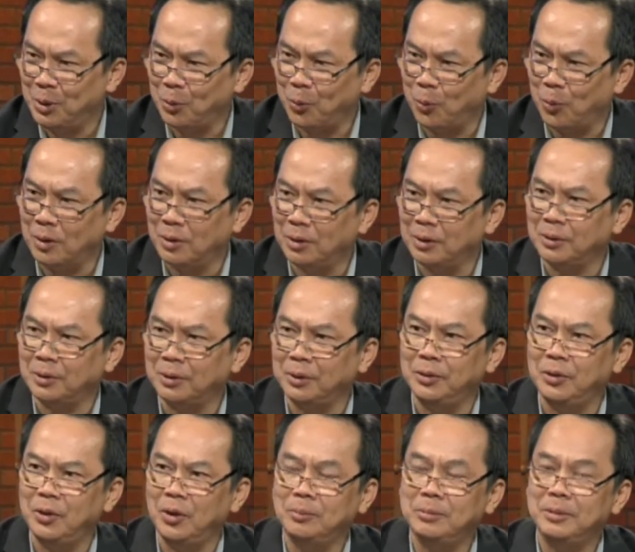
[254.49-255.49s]
của cái
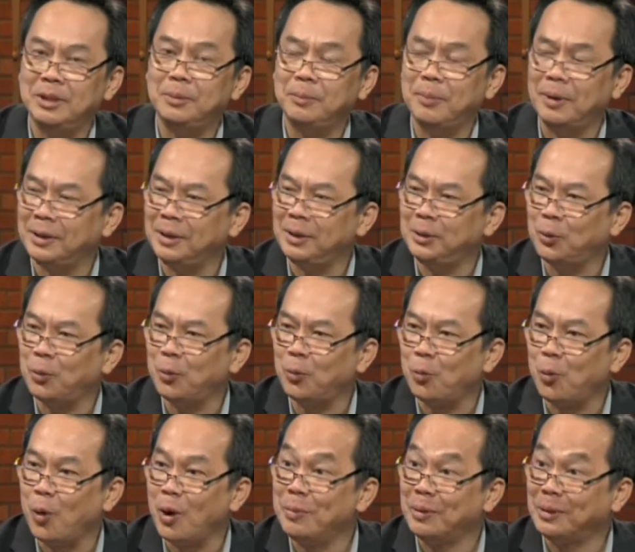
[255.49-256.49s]
nhóm Tea Party tôi cũng
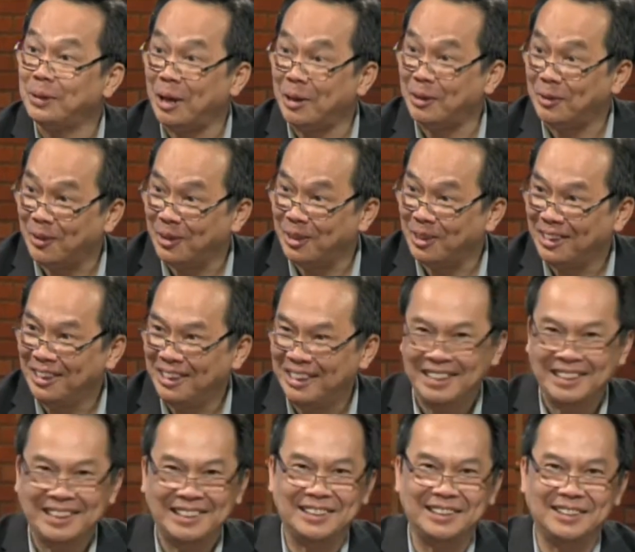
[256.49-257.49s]
quên mất tên rồi
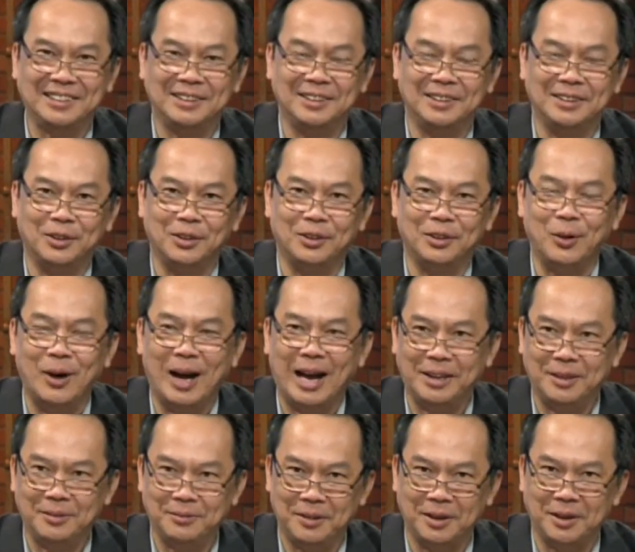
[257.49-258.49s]
thì có, có hai
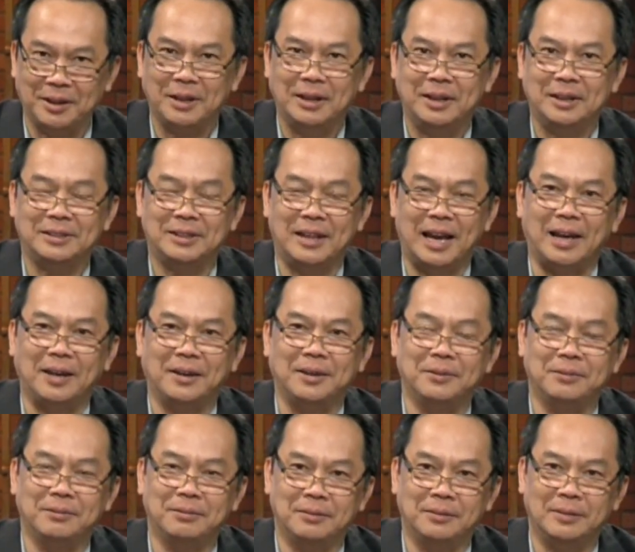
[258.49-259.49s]
nhân vật sẽ
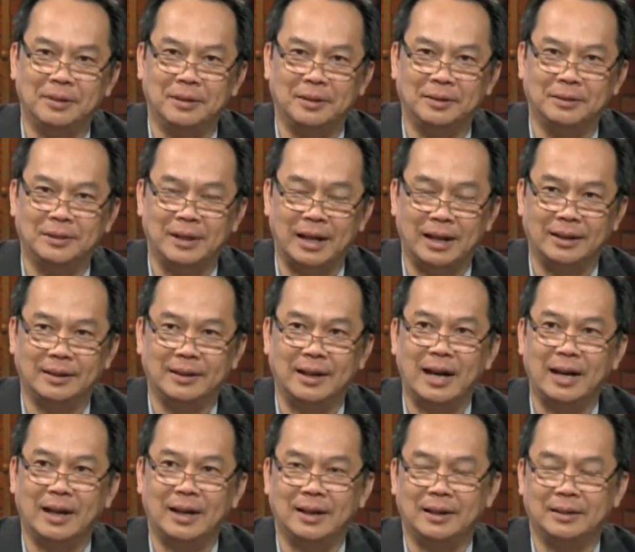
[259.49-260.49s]
được uh, sẽ
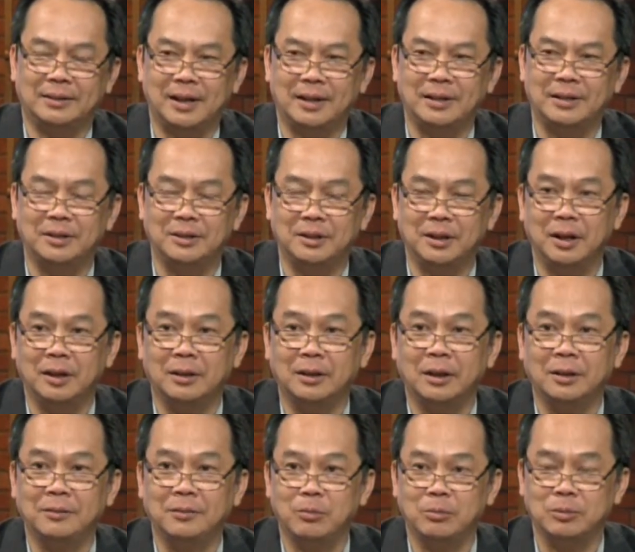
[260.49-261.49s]
ra tranh cử ở
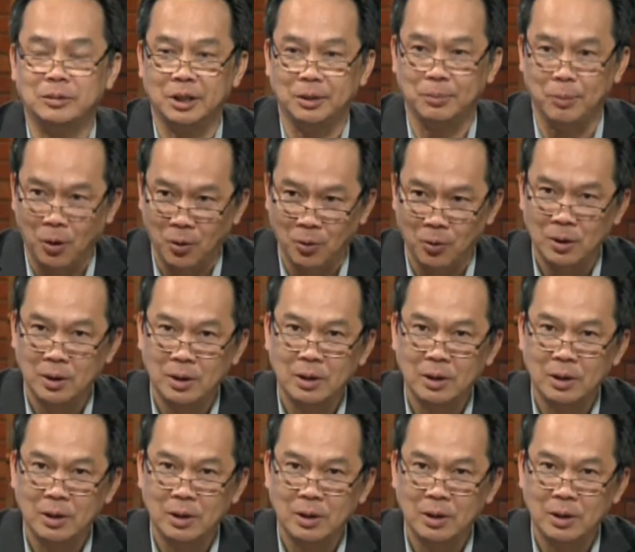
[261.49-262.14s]
cái vòng sơ bộ